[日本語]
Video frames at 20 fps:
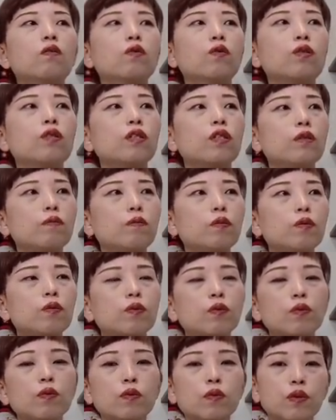腰紐
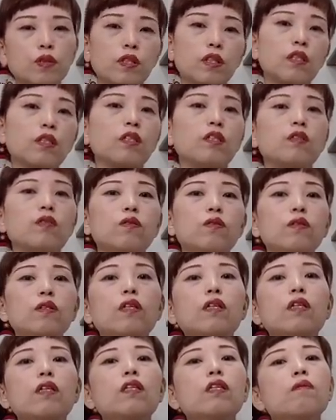太くしたりする
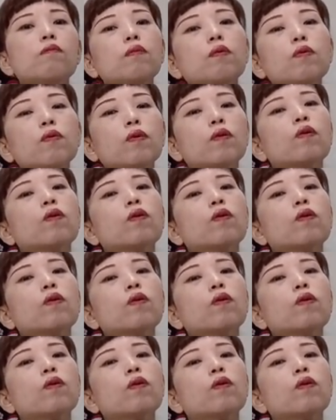だけでも